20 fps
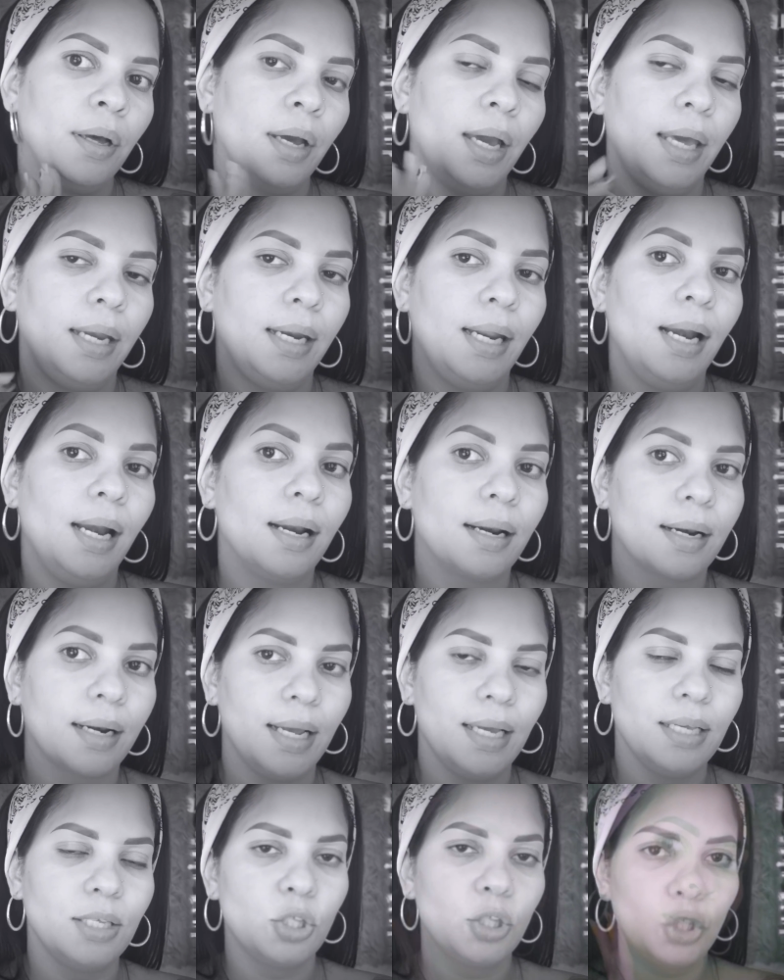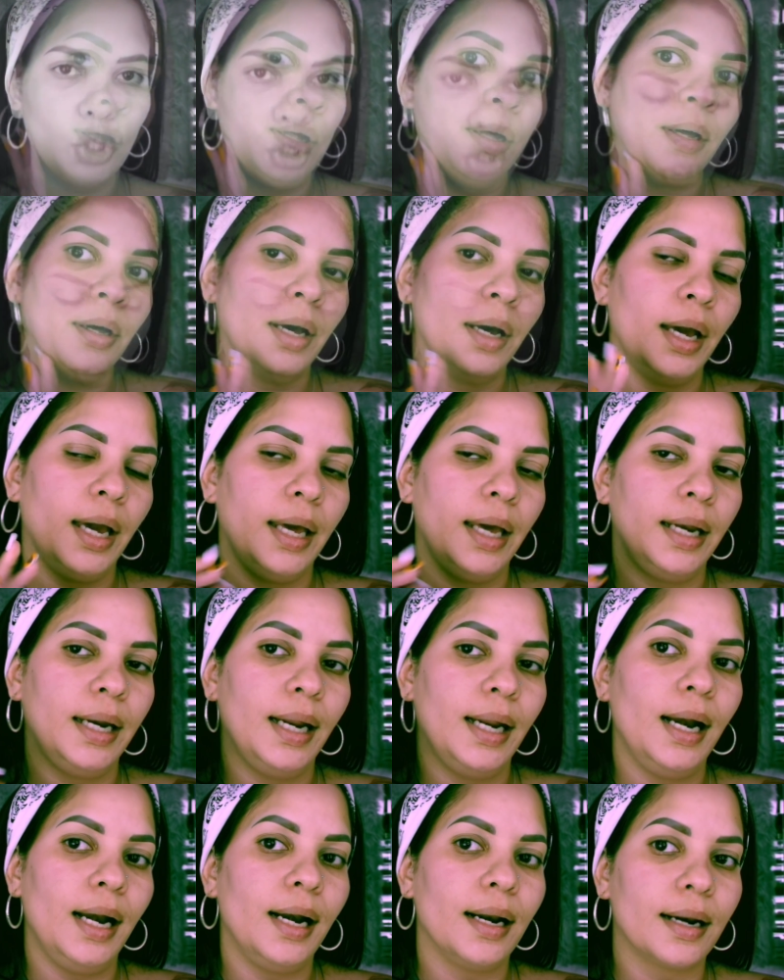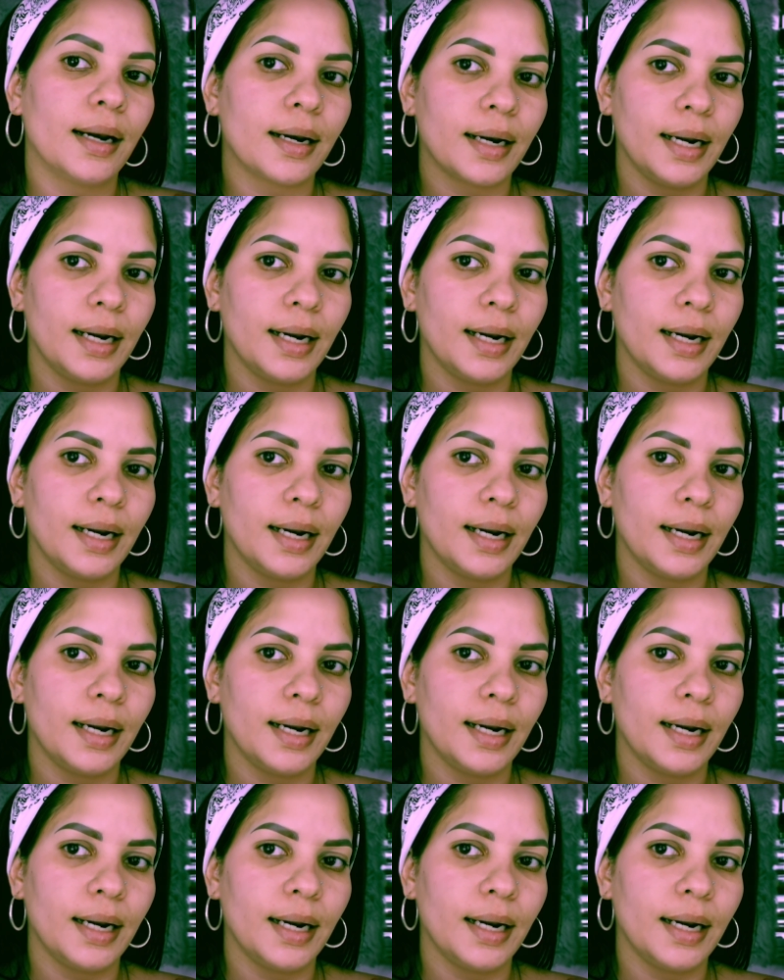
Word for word: en el resto. En el